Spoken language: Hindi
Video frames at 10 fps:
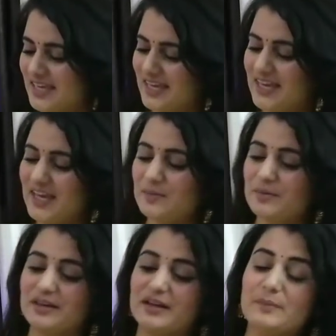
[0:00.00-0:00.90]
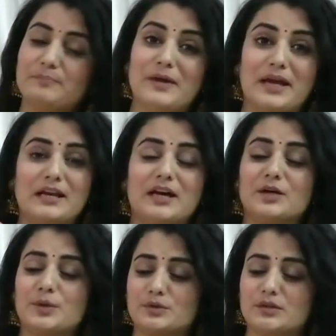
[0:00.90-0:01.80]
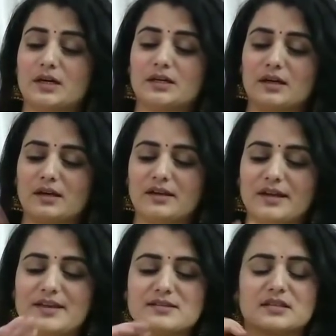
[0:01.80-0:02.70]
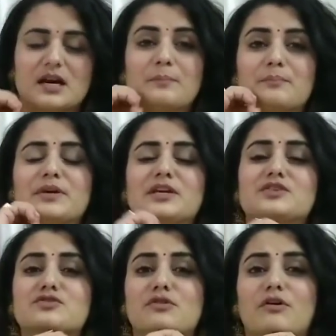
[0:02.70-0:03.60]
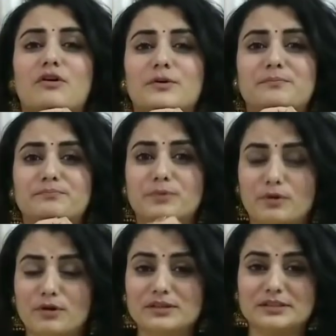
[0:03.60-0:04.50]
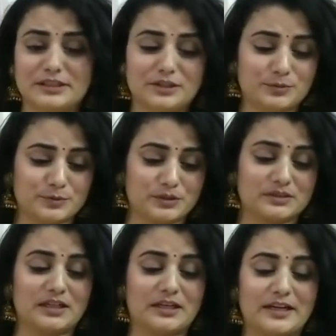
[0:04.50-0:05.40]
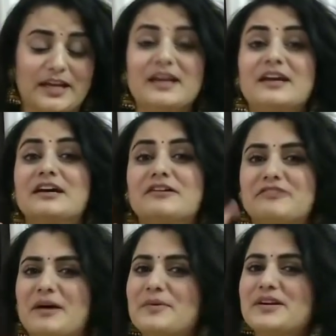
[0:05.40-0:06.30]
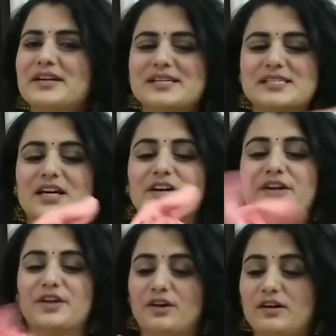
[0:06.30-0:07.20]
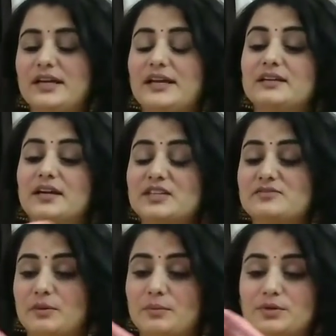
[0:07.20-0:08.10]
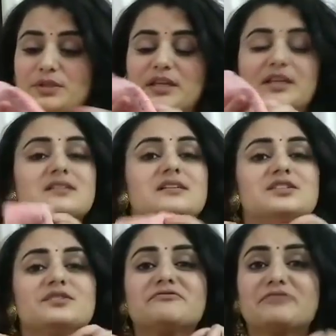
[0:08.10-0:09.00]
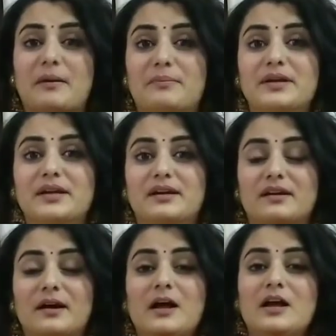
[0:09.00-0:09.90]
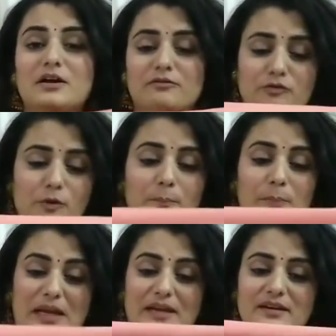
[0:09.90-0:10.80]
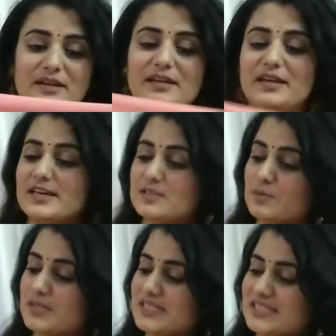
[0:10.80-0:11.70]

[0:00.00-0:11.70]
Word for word: ये है मेरा पहला कुर्ता कलर है इसका पीच और बहुत ही खूबसूरत कलर है फैब्रिक है इसका रेन एंड गाइज वन मोर थिंग इसका जो फैब्रिक है ना वो प्लेन नहीं है इसमें